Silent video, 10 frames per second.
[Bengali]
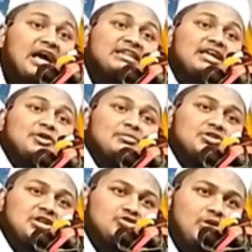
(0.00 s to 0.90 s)
কাঁধের
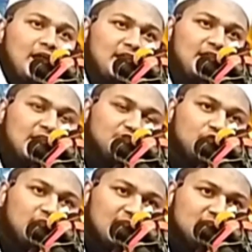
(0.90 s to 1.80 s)
মধ্যে ঝুলাইয়া
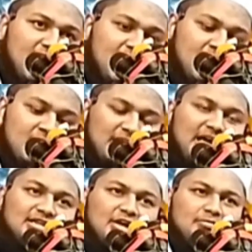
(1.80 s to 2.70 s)
চলে যায়
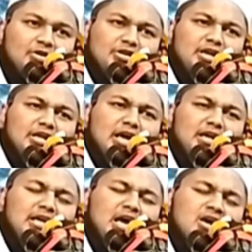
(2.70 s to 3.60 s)
কাঁধের মধ্যে নিয়ে
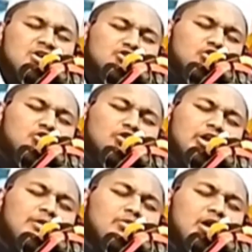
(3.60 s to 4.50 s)
নিয়া যখন
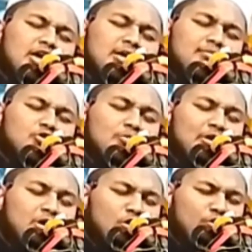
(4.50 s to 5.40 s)
ইব্রাহিম
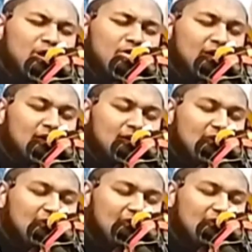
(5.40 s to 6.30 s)
নবী রওনা হয়ে
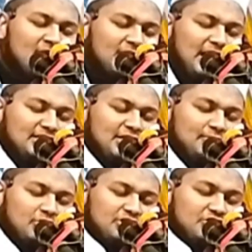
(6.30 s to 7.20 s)
গেলেন কাঁধের
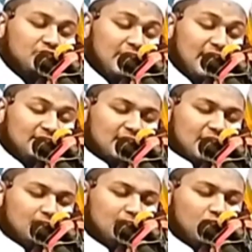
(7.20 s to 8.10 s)
মধ্যে ঝুলাইয়া
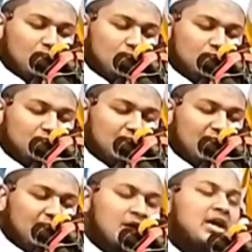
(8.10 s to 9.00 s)
দিলেন বড় মূর্তি